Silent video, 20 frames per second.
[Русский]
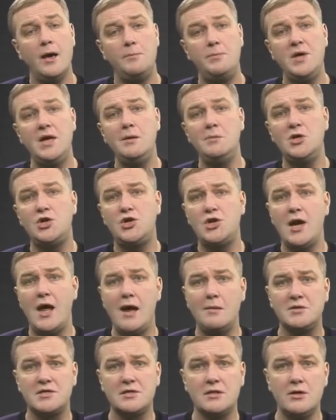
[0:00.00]

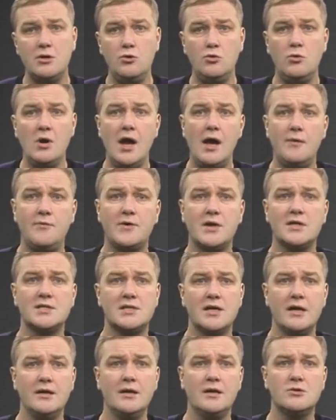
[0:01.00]
Перемещаемся на юга, в
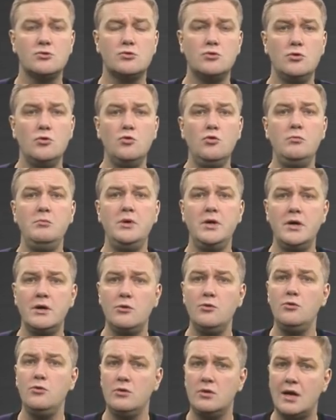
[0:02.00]
Краснодарскую губернию,